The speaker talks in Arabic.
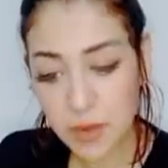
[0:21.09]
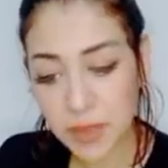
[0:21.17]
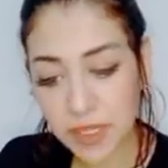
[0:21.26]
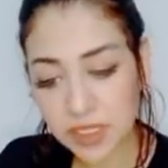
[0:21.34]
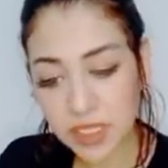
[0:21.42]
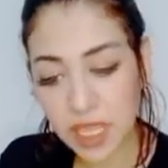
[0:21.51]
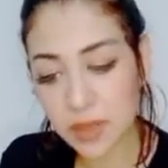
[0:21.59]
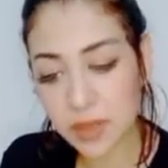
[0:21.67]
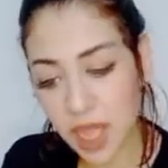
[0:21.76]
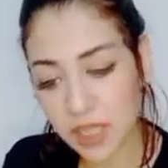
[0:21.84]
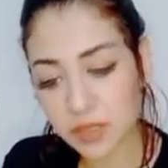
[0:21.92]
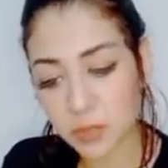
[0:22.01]
قبل ما
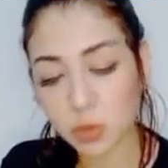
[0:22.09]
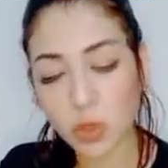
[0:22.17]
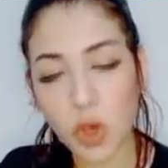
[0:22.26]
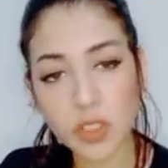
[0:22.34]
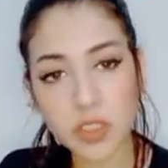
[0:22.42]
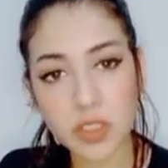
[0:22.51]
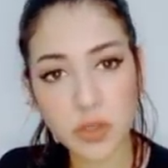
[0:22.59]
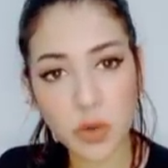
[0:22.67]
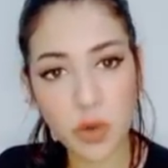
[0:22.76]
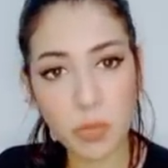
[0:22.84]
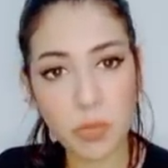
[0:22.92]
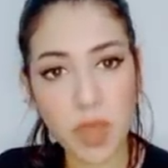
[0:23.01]
نتكلم عن موضوعات
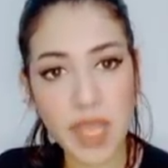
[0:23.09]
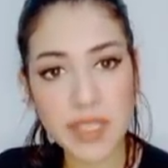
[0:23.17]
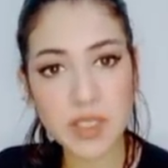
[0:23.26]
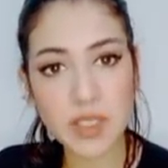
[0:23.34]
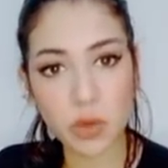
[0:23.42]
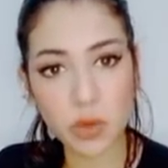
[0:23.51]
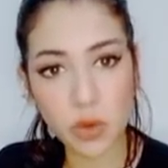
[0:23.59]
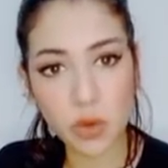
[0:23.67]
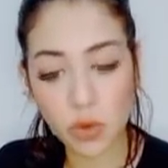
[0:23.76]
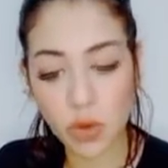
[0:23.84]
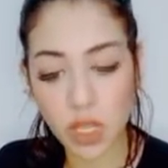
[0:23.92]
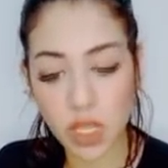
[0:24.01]
اليوم عايزة
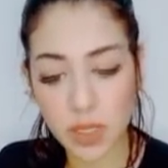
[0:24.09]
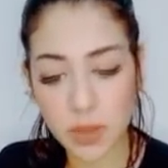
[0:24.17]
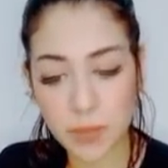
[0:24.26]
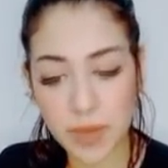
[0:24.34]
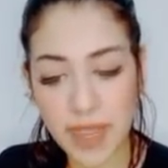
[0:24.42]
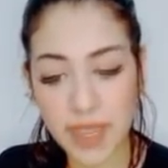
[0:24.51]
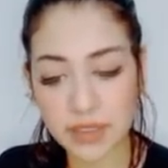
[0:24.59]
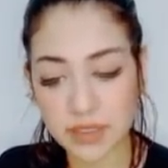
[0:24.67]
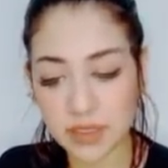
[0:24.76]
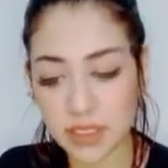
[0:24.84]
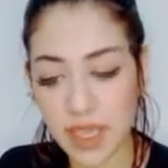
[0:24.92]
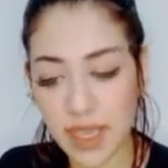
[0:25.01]
أقول لكم آه،
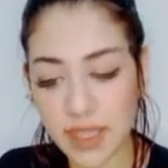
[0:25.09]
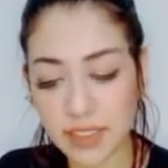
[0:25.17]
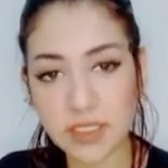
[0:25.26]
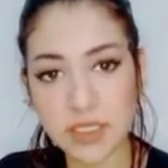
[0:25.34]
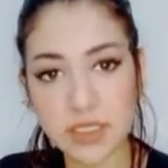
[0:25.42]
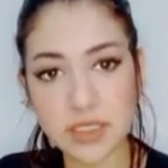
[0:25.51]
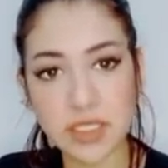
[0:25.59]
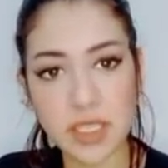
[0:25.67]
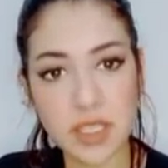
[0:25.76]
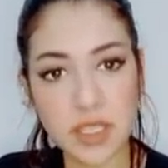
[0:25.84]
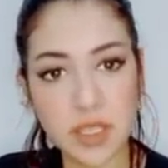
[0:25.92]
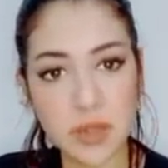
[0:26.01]
بعد يعني